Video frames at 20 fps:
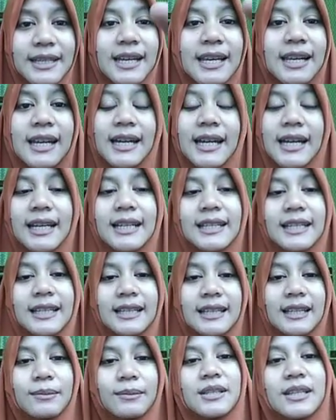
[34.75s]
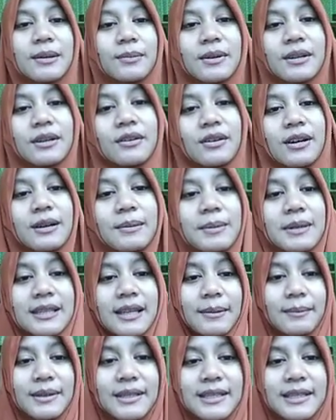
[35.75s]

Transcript: kita bisa berdoa bersama-sama.